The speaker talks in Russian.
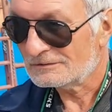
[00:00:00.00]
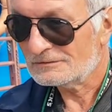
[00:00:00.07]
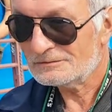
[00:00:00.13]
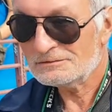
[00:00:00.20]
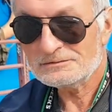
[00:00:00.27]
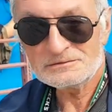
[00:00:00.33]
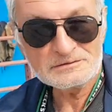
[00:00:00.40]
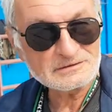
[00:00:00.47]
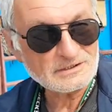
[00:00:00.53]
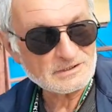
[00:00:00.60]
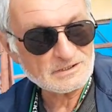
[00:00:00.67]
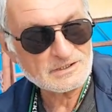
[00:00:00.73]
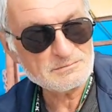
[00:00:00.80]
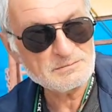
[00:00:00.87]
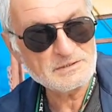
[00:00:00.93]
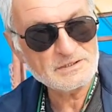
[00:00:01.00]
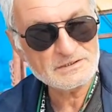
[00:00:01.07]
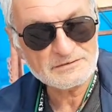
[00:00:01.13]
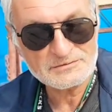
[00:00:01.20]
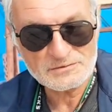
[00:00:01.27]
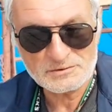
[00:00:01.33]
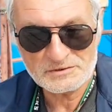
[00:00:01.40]
Ну, корабль
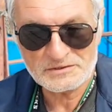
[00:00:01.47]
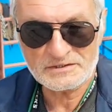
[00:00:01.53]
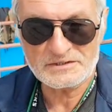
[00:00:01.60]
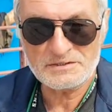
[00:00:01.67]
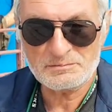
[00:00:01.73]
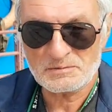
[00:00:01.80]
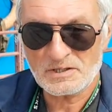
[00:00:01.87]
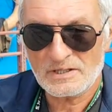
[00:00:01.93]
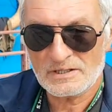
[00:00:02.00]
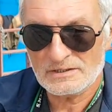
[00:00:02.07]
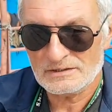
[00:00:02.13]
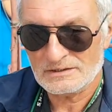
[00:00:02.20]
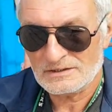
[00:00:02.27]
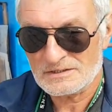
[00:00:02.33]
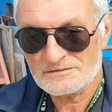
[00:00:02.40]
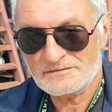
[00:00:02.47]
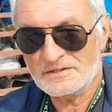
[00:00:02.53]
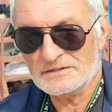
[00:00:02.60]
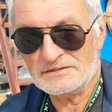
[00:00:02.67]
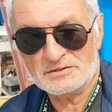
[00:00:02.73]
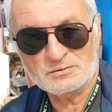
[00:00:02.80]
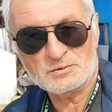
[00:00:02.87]
это все-таки неправильно
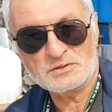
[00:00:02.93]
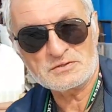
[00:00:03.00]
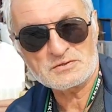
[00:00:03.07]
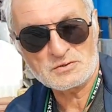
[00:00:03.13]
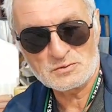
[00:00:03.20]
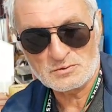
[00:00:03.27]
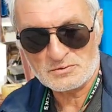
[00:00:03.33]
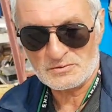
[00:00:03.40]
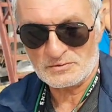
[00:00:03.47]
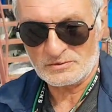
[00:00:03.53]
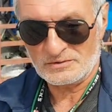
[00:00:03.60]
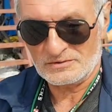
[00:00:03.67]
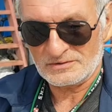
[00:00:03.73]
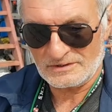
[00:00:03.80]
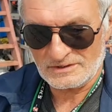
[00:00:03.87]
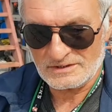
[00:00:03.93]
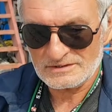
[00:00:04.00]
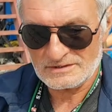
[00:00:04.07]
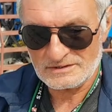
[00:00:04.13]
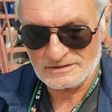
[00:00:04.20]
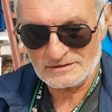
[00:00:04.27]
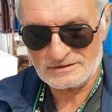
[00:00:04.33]
назвать эту конструкцию.
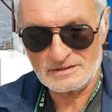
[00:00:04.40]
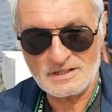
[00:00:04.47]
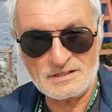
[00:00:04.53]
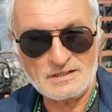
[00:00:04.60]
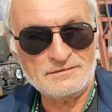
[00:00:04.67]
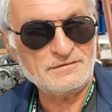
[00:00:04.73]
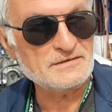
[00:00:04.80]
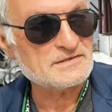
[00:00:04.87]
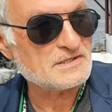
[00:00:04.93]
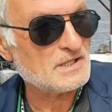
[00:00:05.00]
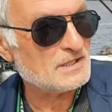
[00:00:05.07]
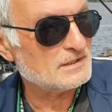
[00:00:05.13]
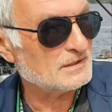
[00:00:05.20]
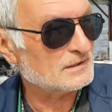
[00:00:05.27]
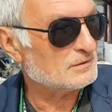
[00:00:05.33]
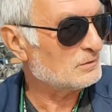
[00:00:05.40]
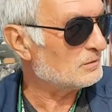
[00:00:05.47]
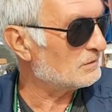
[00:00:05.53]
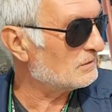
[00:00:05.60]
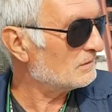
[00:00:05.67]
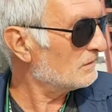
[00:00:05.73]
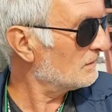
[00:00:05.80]
Если так официально,
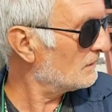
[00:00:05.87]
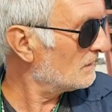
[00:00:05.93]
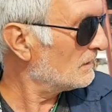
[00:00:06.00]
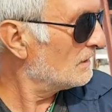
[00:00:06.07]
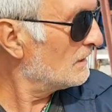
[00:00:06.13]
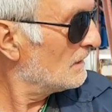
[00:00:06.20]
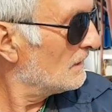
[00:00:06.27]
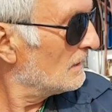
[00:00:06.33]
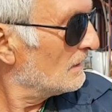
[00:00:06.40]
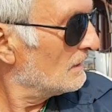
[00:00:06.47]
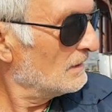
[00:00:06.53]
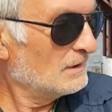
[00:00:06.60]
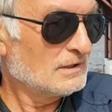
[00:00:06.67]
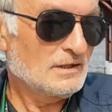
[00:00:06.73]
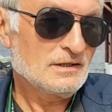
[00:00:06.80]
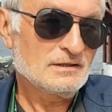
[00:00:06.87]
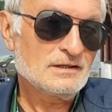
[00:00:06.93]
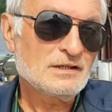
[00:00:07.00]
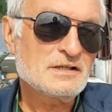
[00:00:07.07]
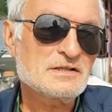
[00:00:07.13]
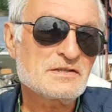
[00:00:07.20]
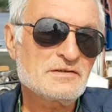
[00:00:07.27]
то
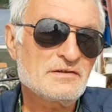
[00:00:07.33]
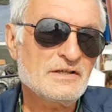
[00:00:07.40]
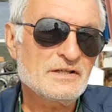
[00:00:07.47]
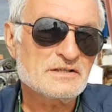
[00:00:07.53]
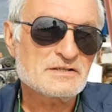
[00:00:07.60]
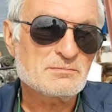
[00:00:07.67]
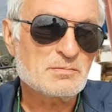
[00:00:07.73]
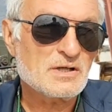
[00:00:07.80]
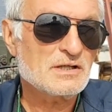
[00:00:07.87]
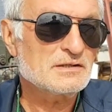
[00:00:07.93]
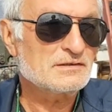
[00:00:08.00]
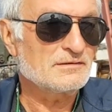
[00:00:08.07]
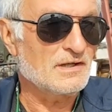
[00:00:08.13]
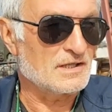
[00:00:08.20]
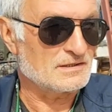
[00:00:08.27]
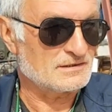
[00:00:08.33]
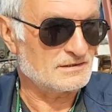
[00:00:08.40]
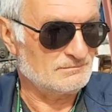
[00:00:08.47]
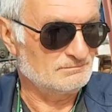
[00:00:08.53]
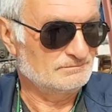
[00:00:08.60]
она называется Брантвахта